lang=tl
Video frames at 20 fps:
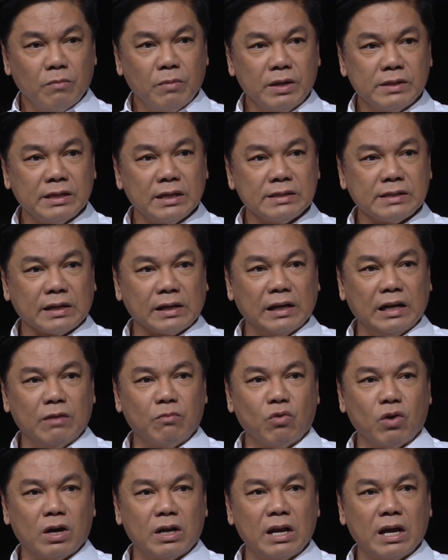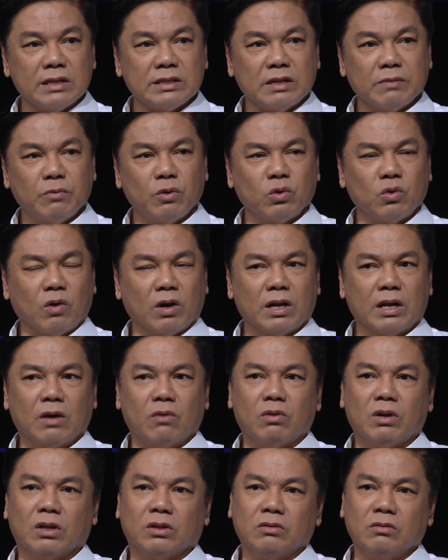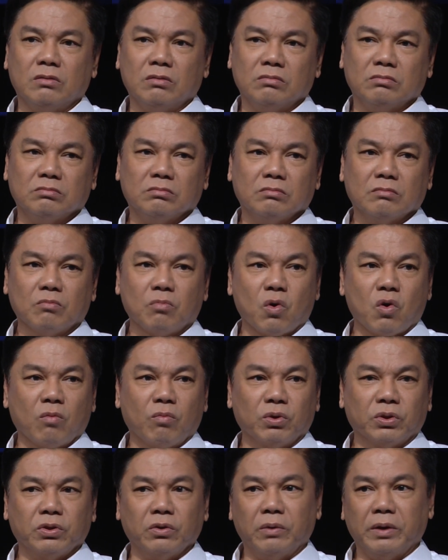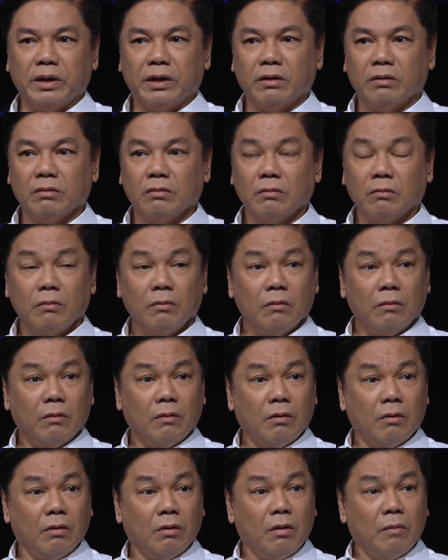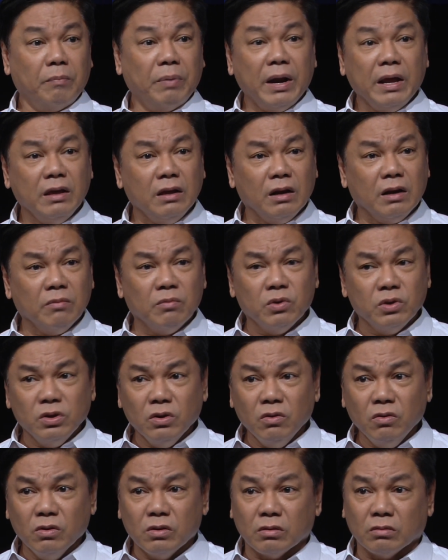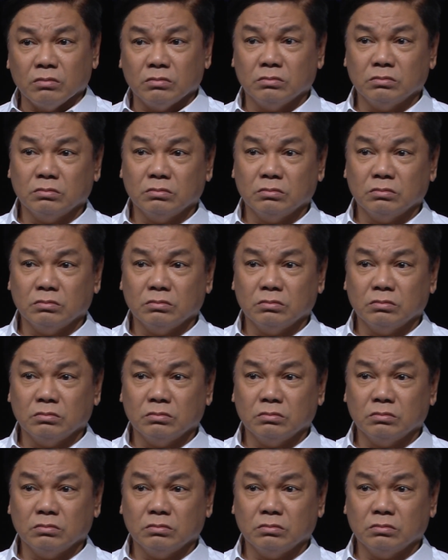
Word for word: Misa, sarili mong anak, sabi mo, itong anak ko na to, bobo to eh. Prayer mo yun.